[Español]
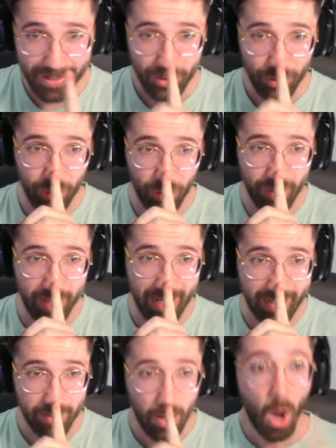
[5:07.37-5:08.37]
son
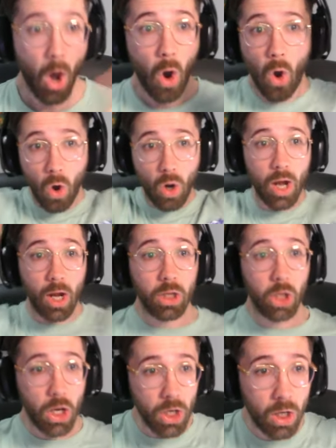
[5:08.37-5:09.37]
es... ¡La
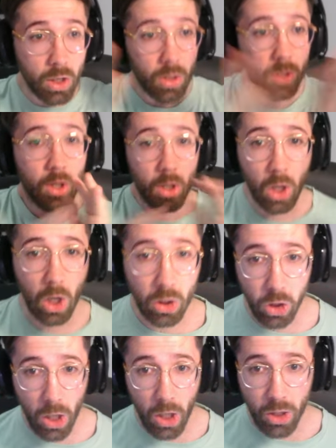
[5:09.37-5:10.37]
aldeana! ¡La
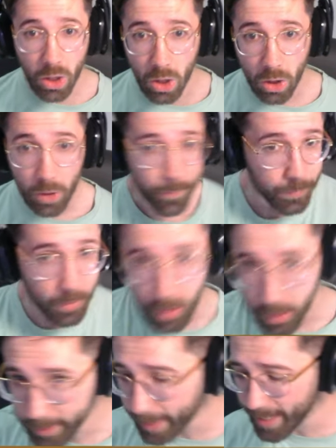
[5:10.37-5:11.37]
aldeana!
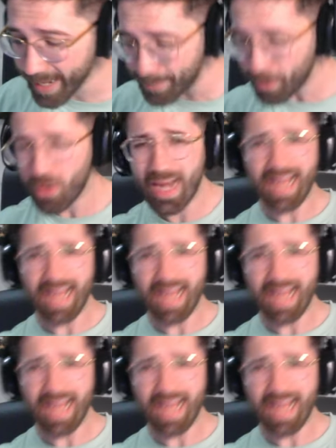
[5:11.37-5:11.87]
Tenemos la